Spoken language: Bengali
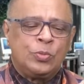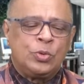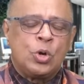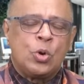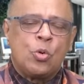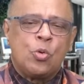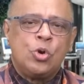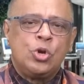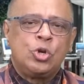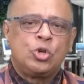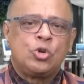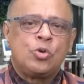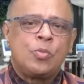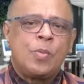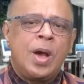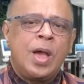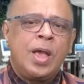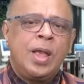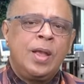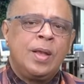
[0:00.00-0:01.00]
যে ওই
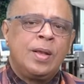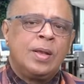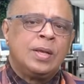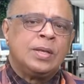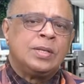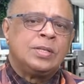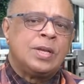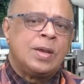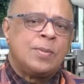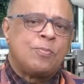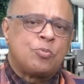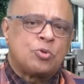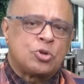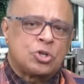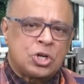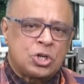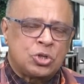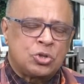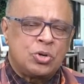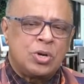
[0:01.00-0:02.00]
সময় যে
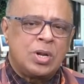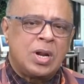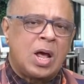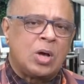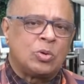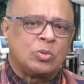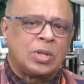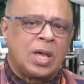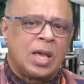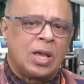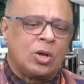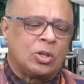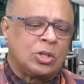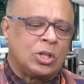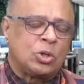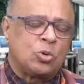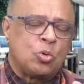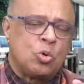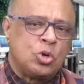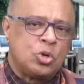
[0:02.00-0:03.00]
প্রশাসনের আওতায়
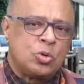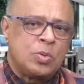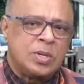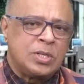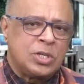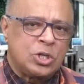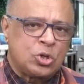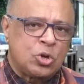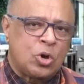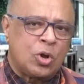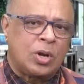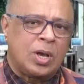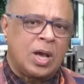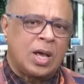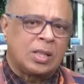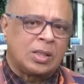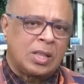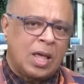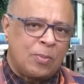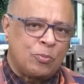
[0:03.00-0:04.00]
অর্থাৎ ওই সময় যে
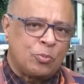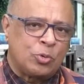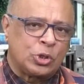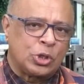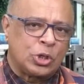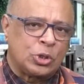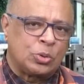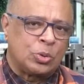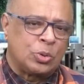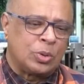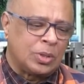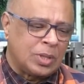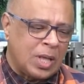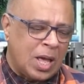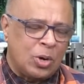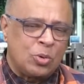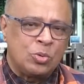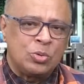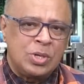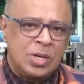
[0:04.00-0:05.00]
সরকার তার প্রশাসন
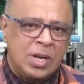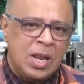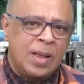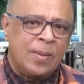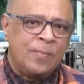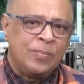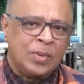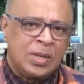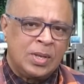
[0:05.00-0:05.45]
তার অধীনে